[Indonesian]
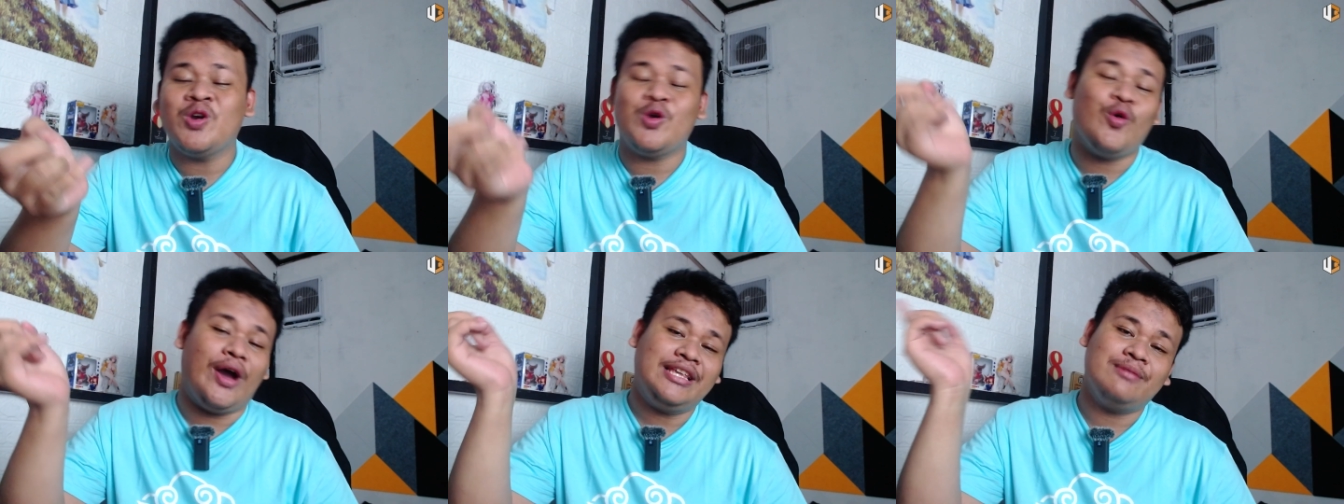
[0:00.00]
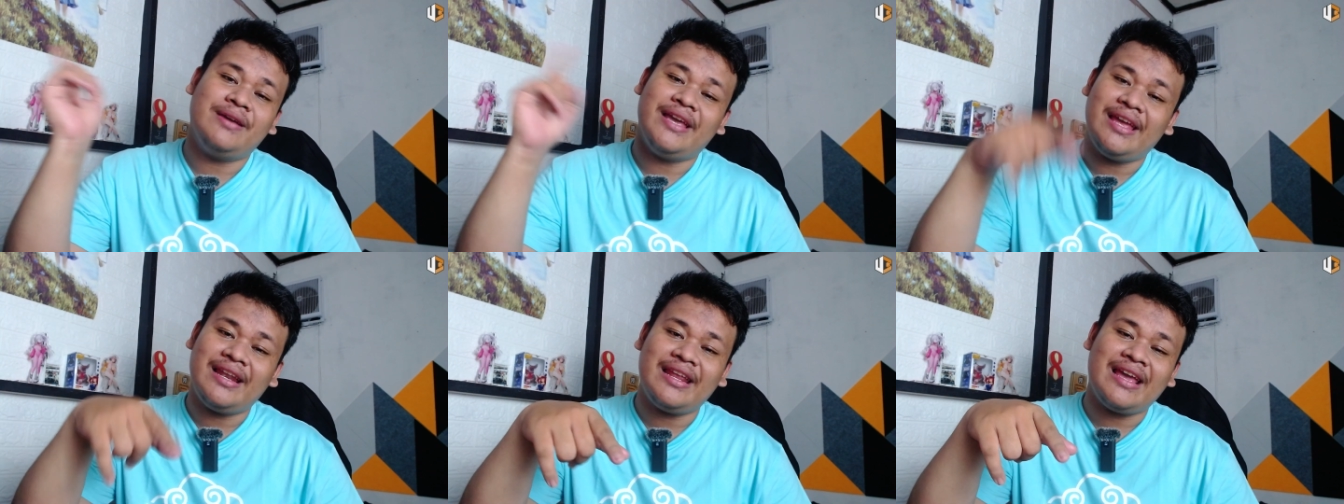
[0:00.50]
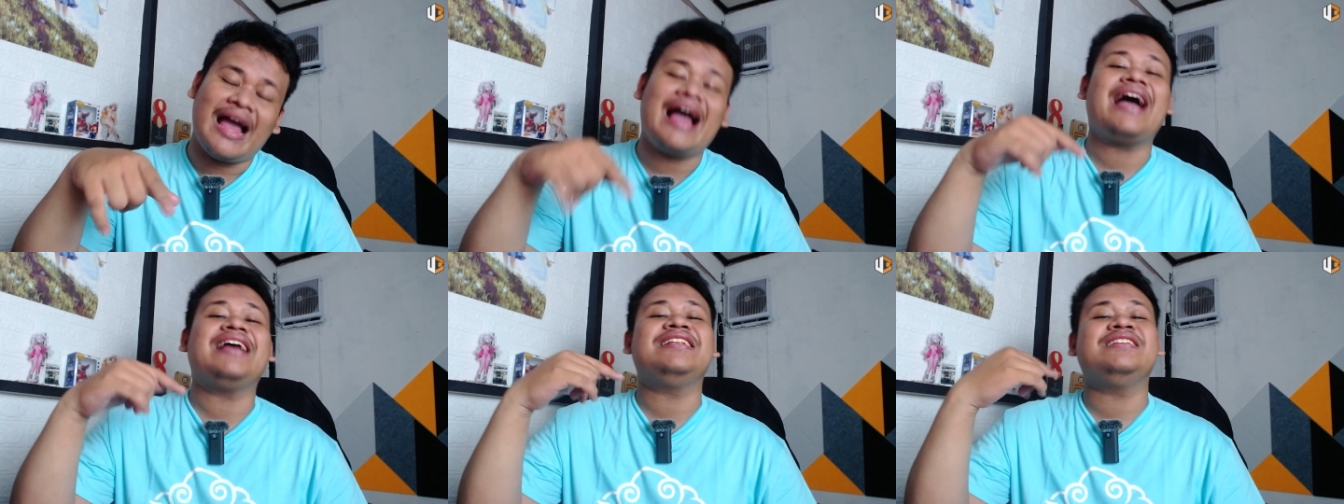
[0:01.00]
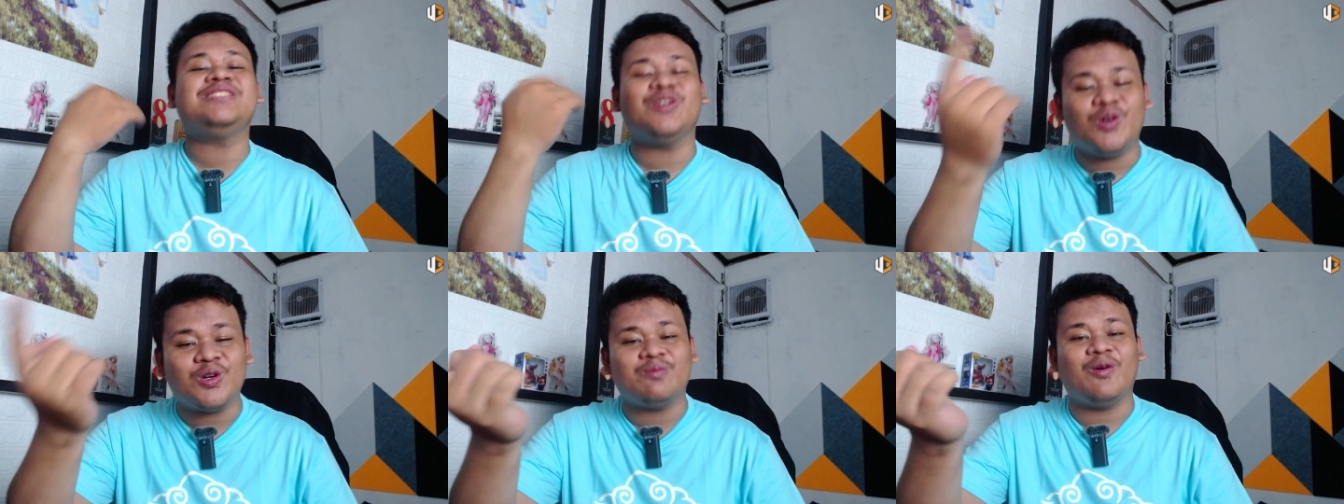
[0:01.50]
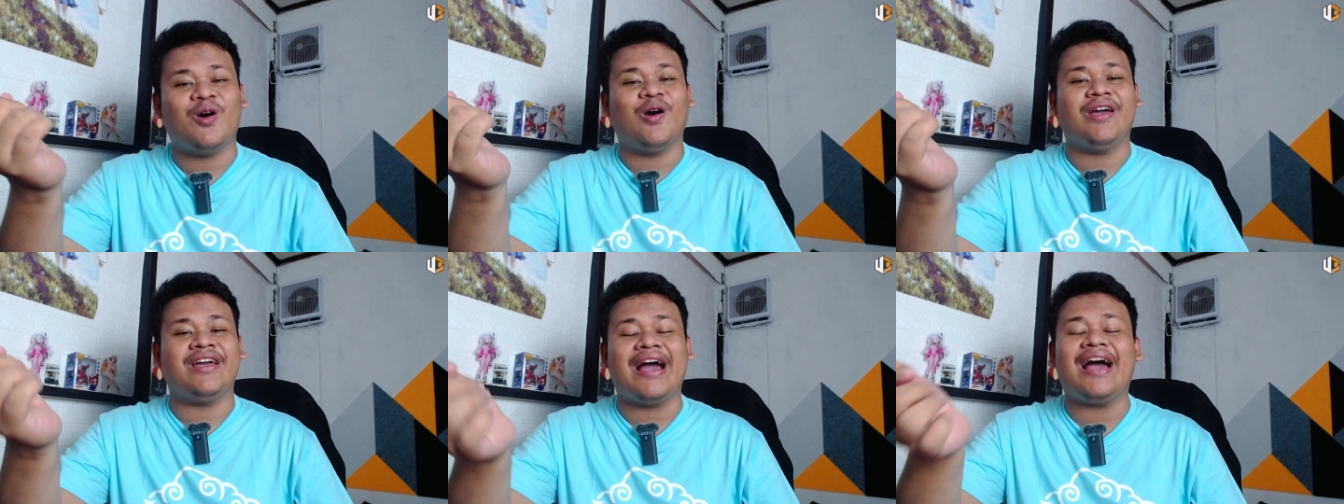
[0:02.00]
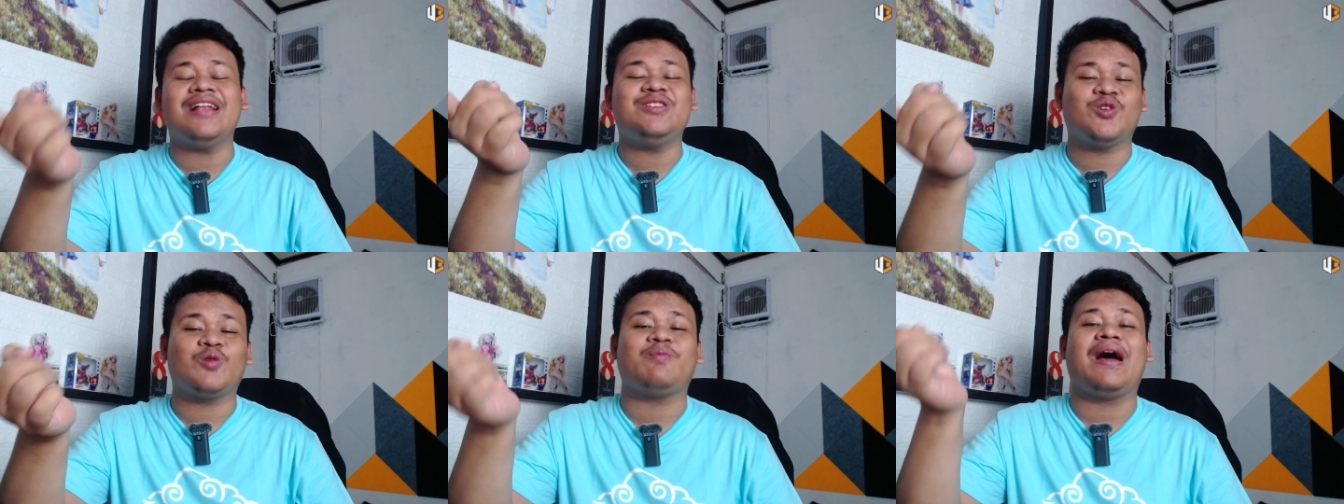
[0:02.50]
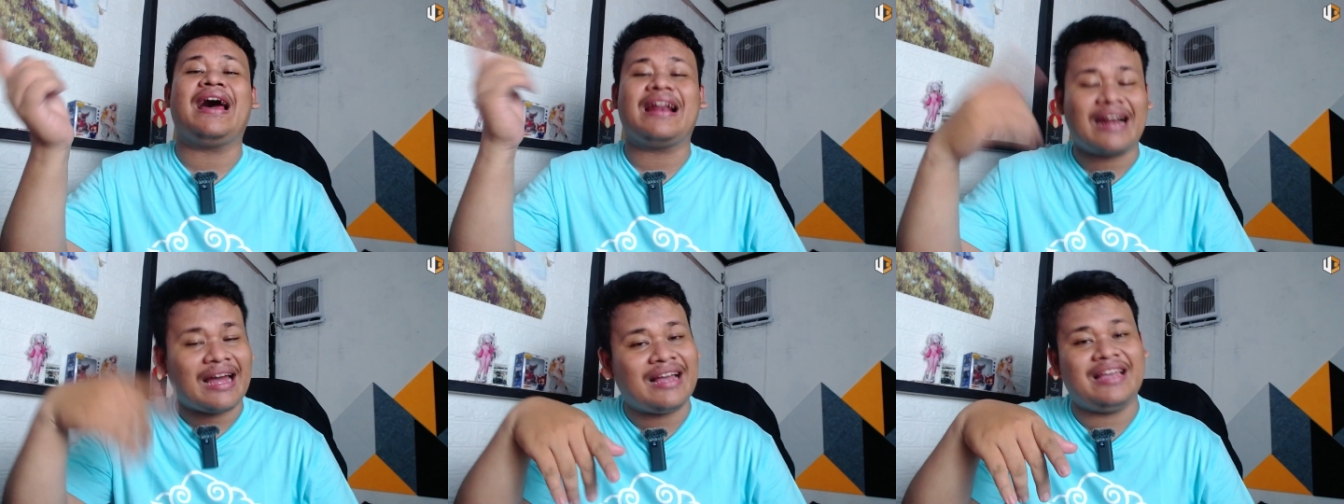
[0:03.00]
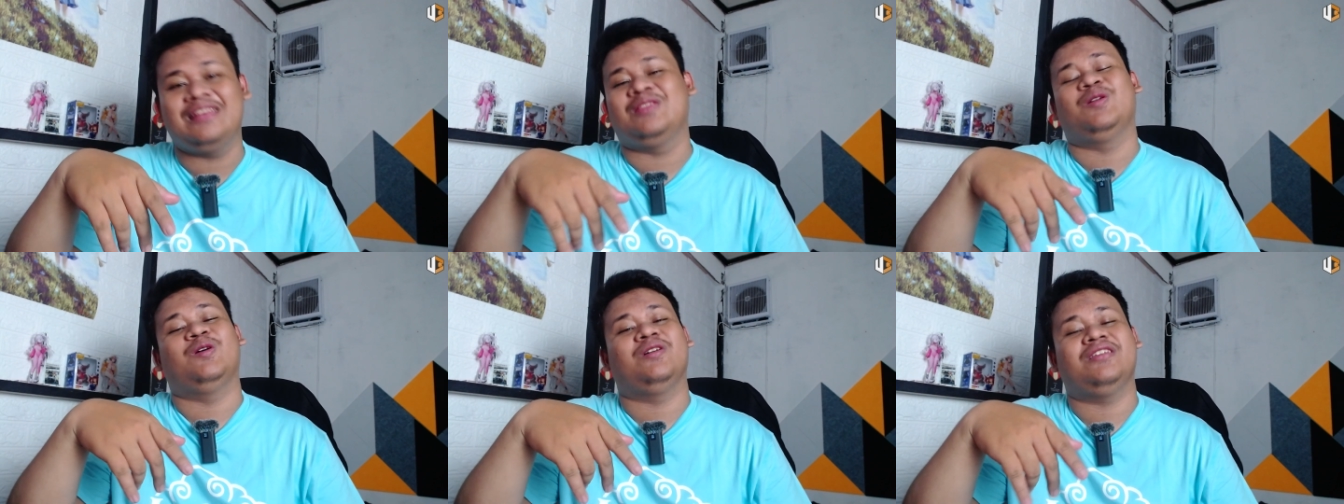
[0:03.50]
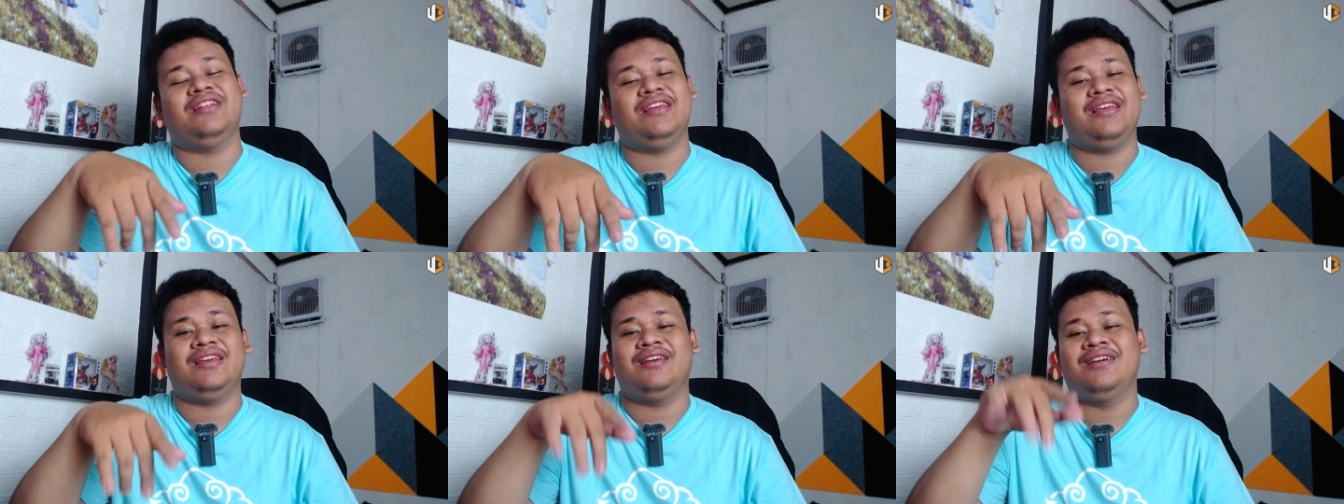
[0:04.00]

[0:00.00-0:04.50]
UI-nya begini ancur boy ancur parah gitu loh jadi